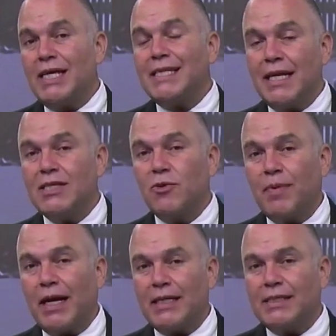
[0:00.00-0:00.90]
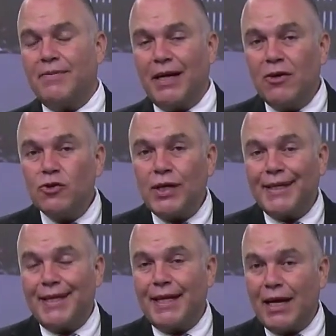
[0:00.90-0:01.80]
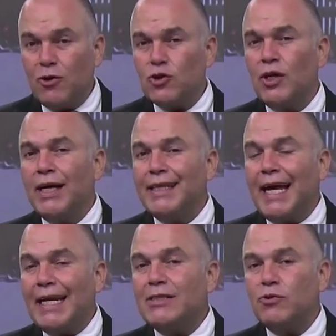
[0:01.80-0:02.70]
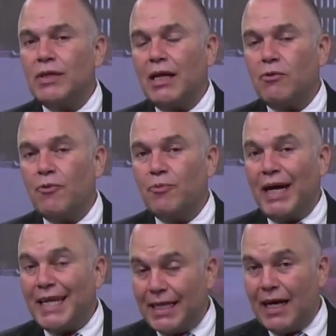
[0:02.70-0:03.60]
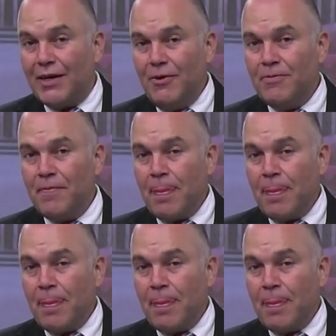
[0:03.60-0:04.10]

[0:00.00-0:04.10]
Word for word: está listo para recibirlos, atenderlos, darles un trato humanitario?